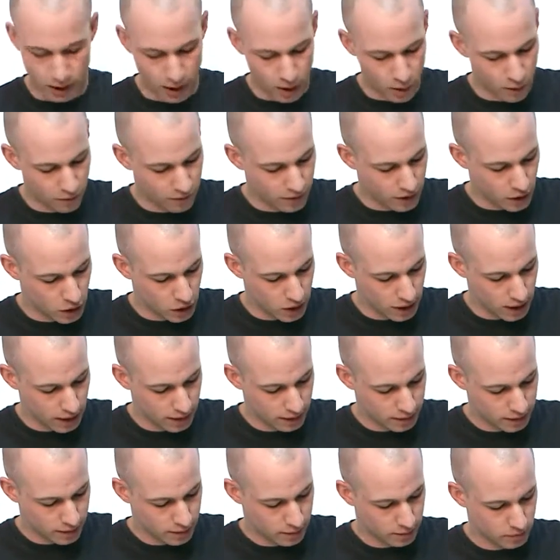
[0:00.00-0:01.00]
oder
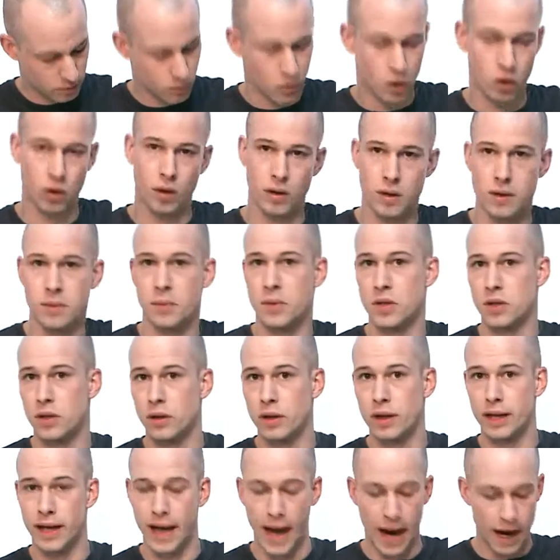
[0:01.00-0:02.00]
aufgestellt oder so
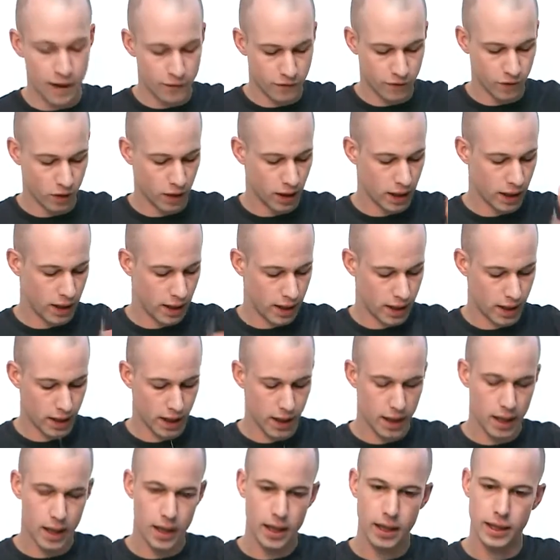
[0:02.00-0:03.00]
die Reihenfolge
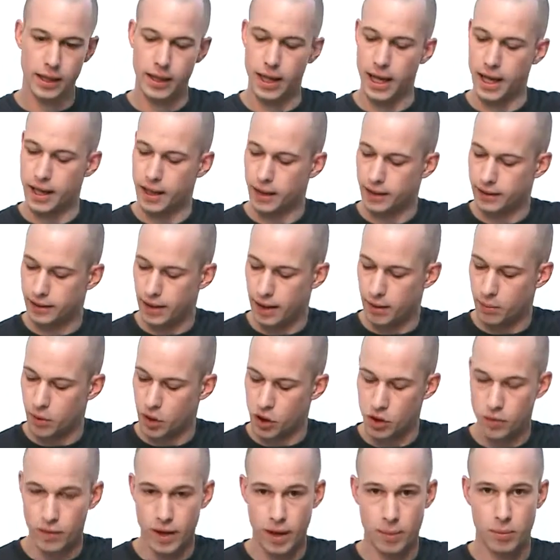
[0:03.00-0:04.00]
je nach
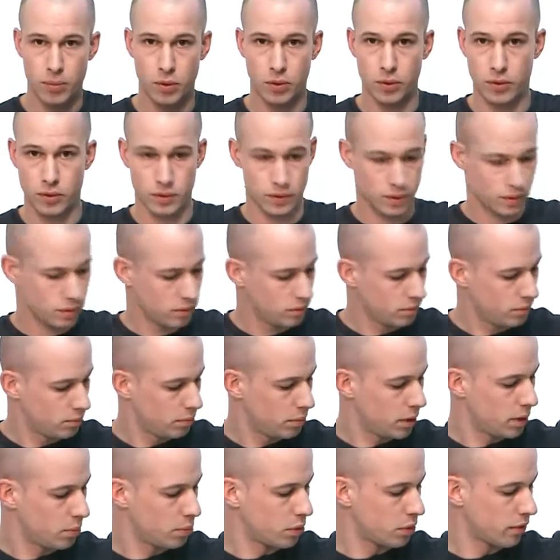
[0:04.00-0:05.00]
Themenschwerpunkt
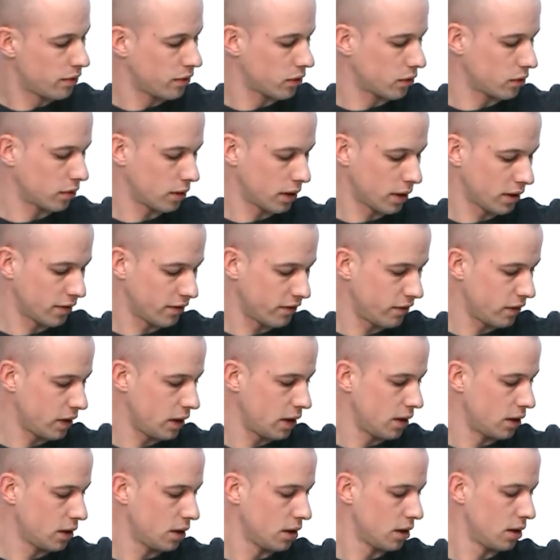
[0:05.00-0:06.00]

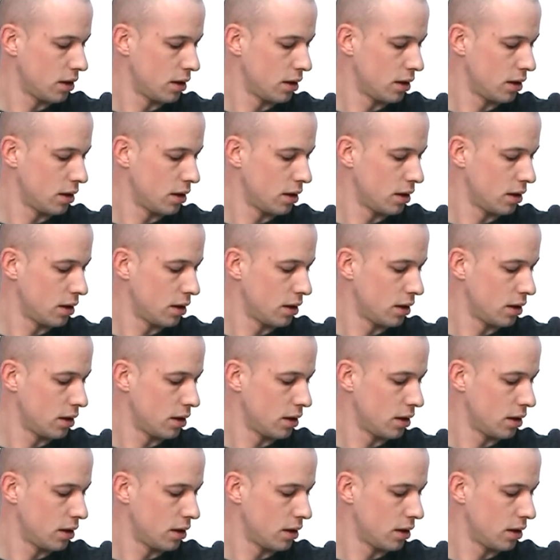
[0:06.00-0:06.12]
People-Fotografie,